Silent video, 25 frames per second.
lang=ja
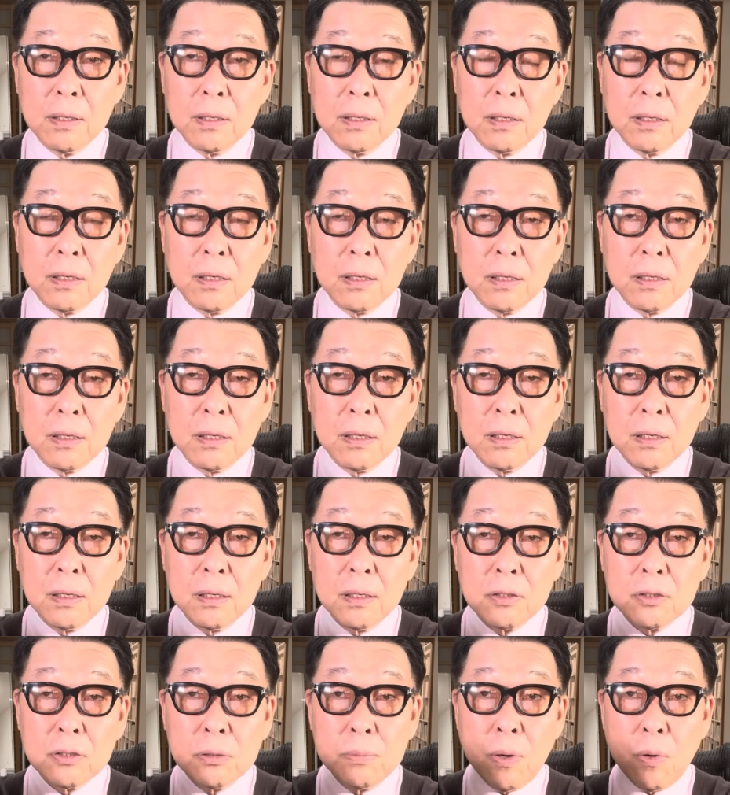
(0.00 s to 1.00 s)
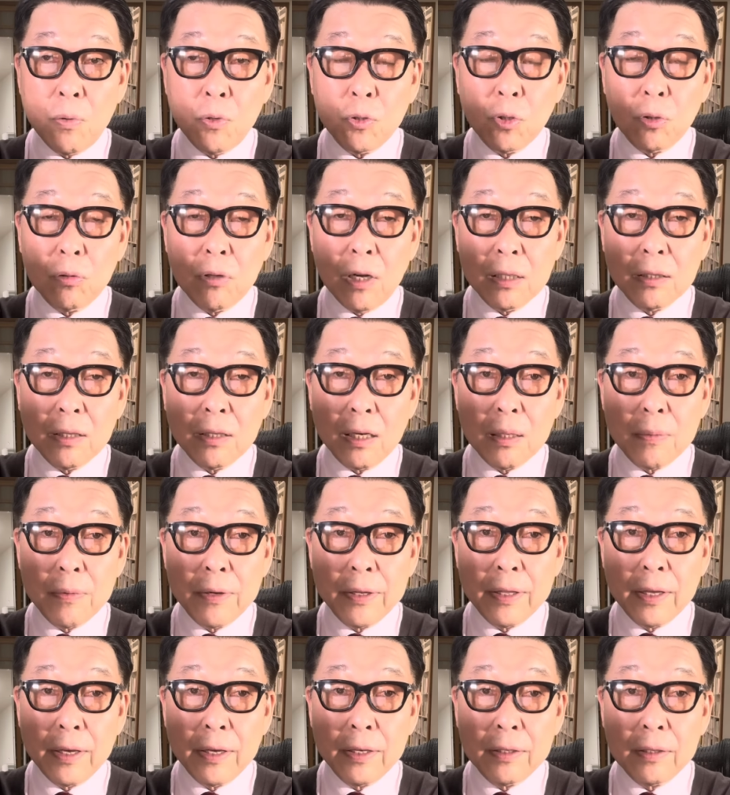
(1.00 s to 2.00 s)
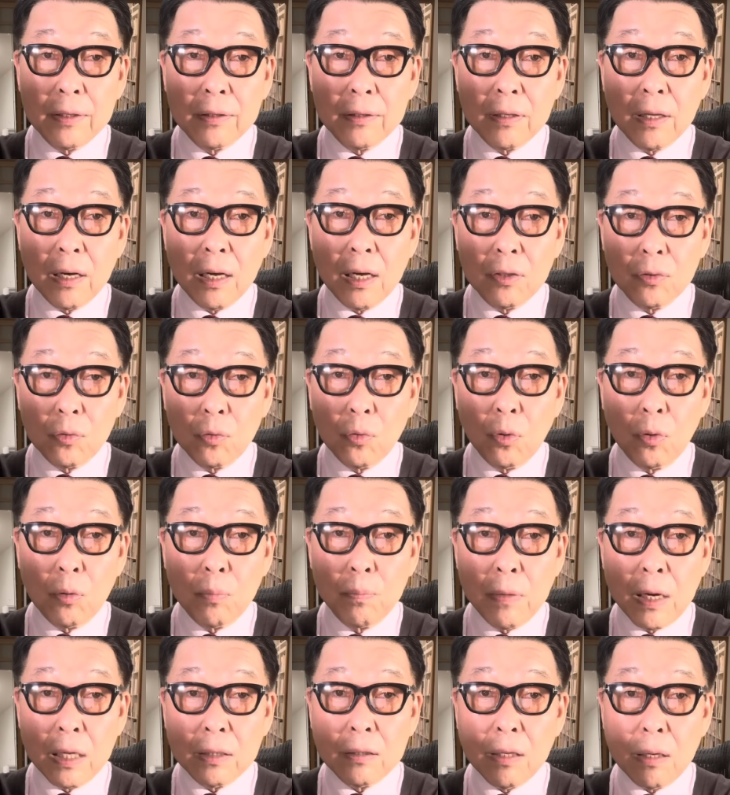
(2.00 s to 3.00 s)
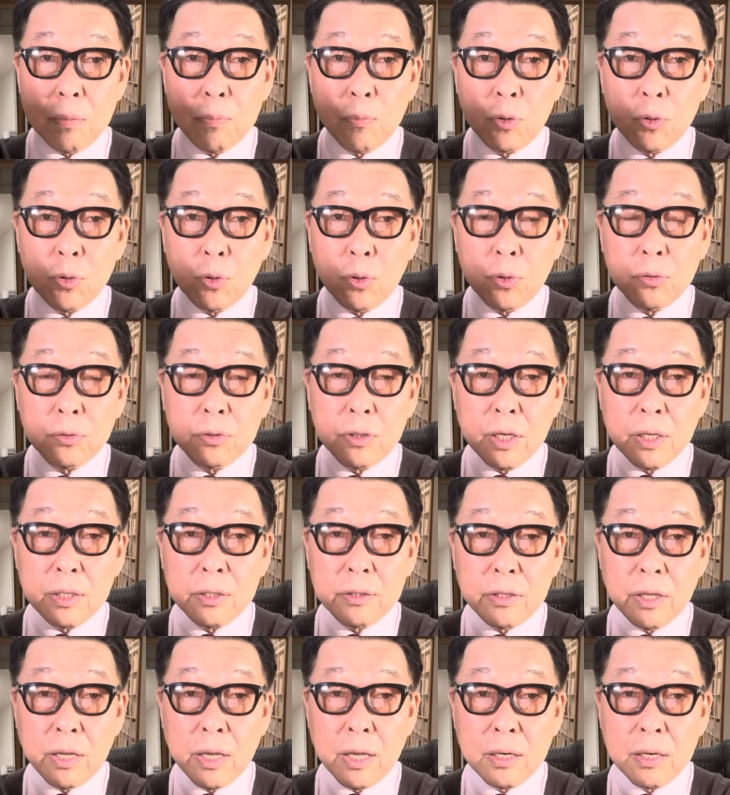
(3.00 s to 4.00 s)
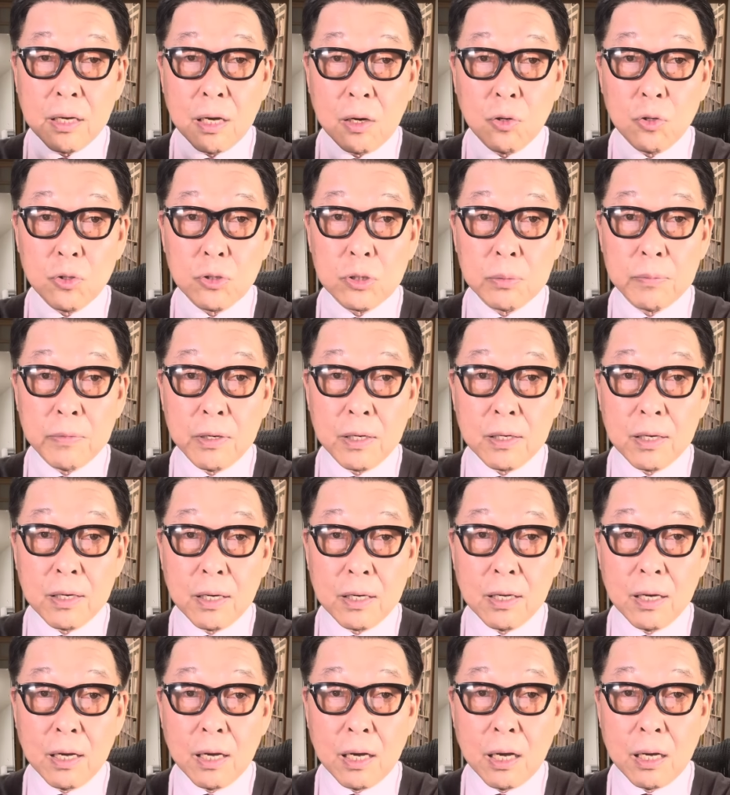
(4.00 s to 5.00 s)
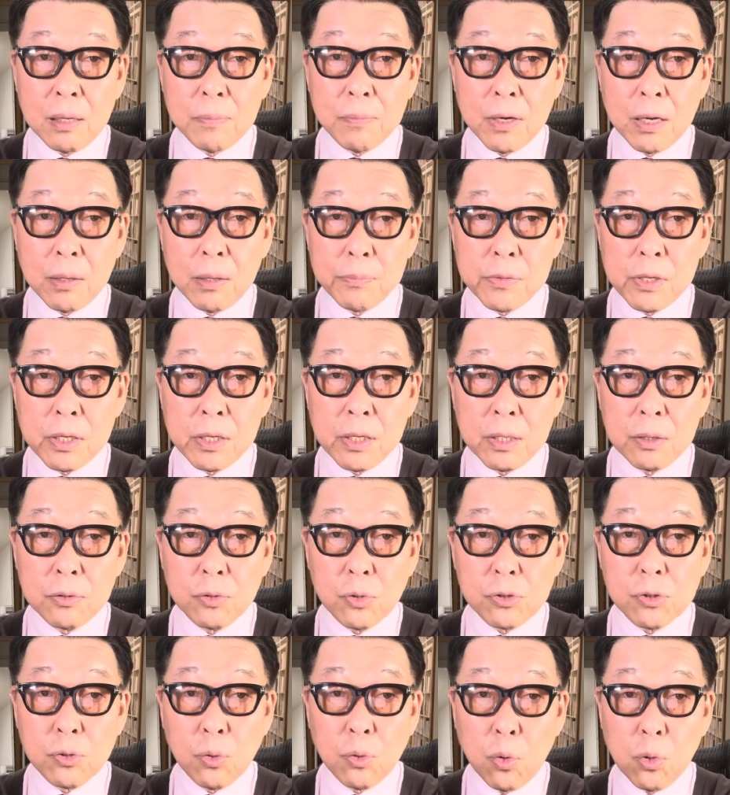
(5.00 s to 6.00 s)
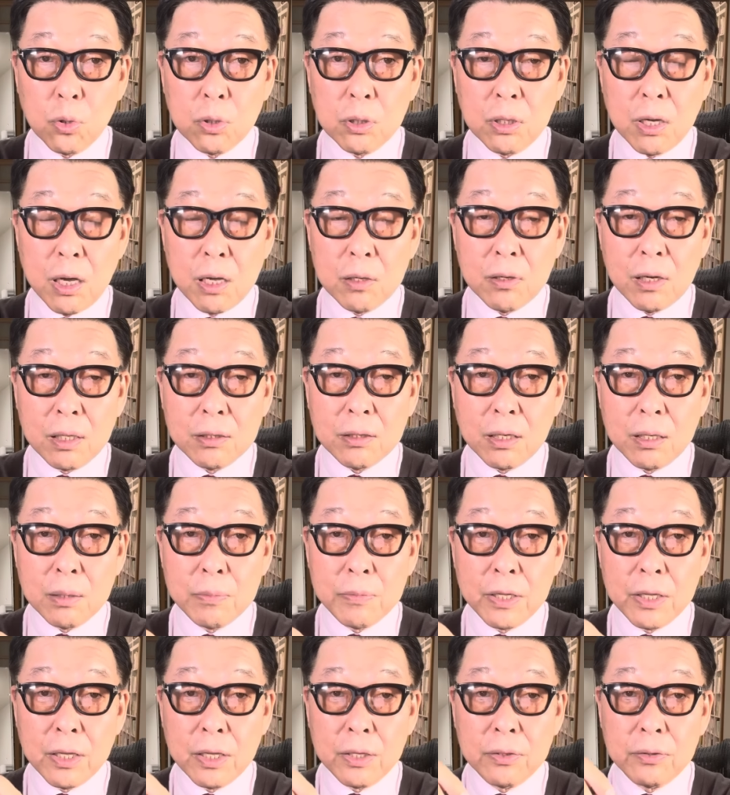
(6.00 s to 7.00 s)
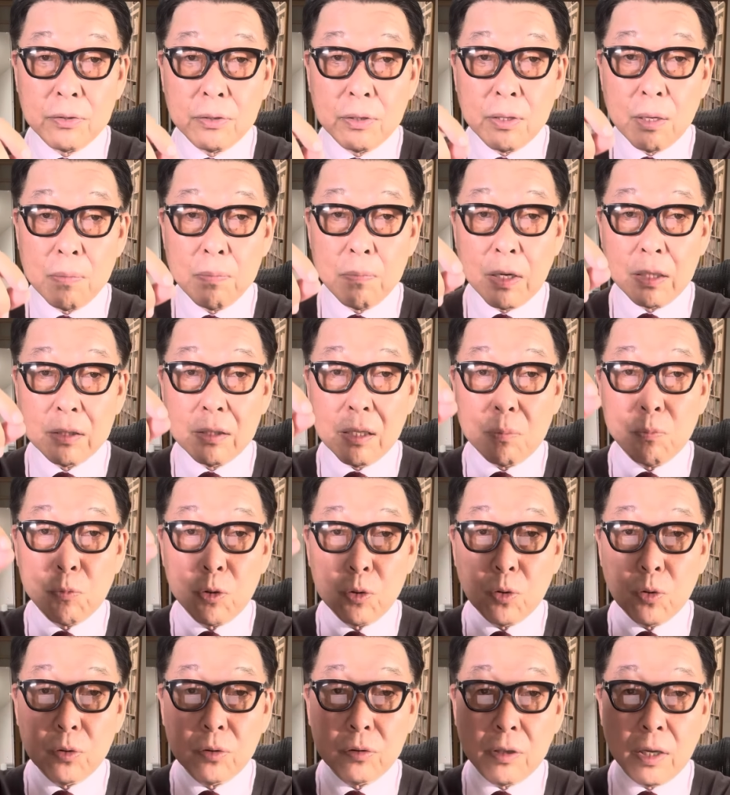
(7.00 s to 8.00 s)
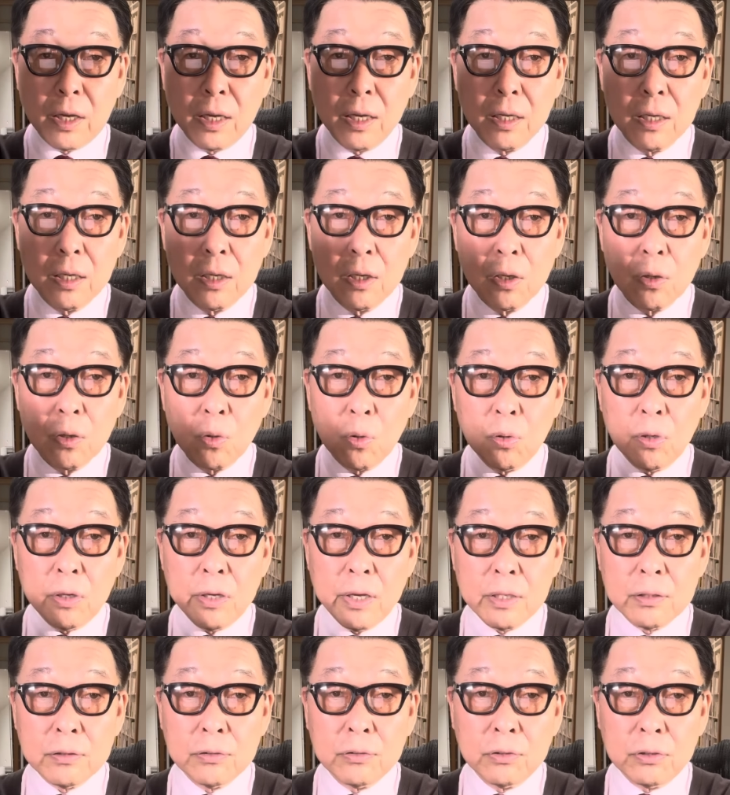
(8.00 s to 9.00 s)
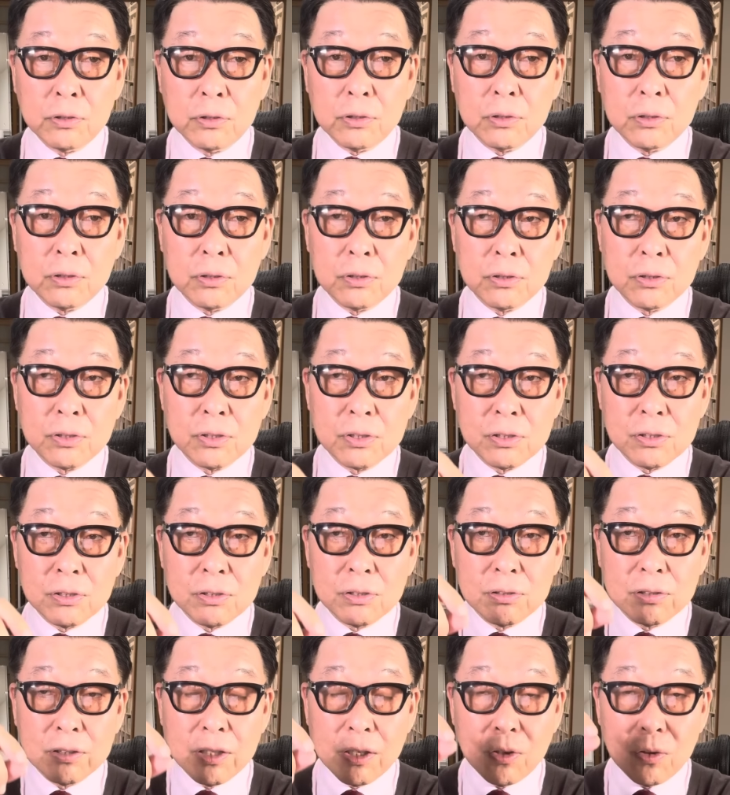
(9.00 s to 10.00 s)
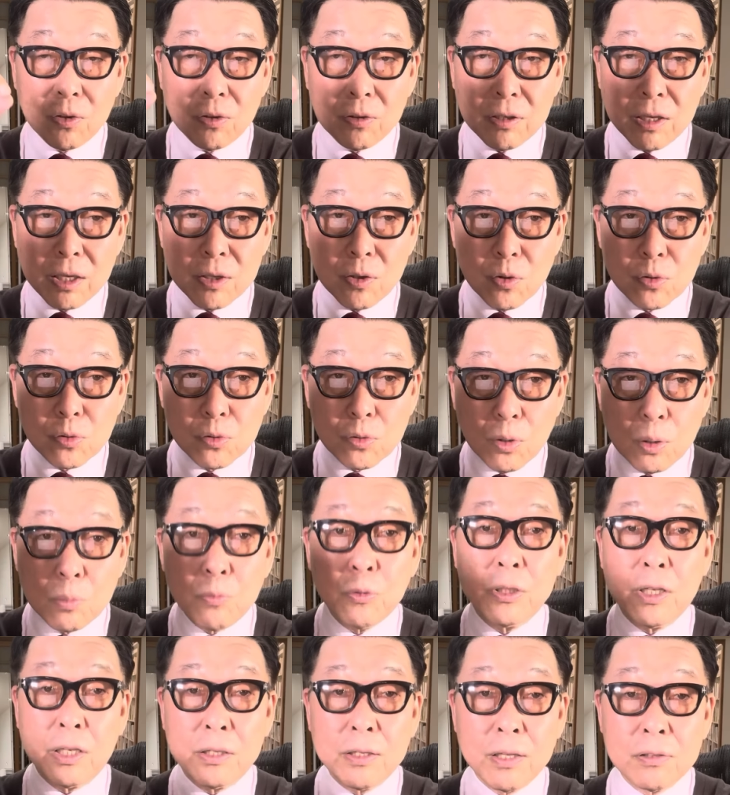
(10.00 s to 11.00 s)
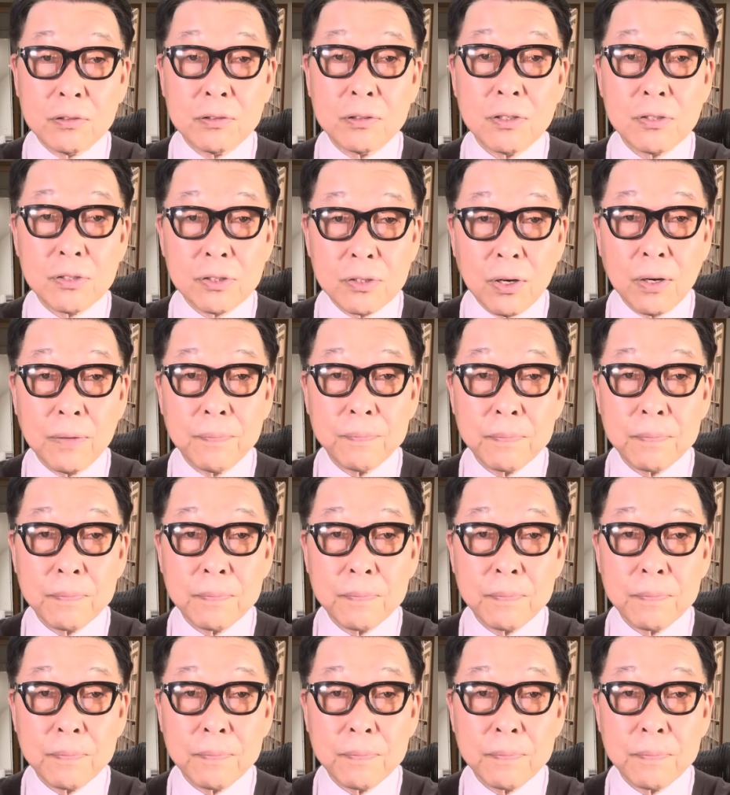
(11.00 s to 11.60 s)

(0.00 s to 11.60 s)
えー、熊本の辺りまで行った後、また戻ってきて、鹿児島から奄美、そして沖縄の辺りまで行って、また戻って、この辺ぐるぐるするっていうような予想も出てるんですよ。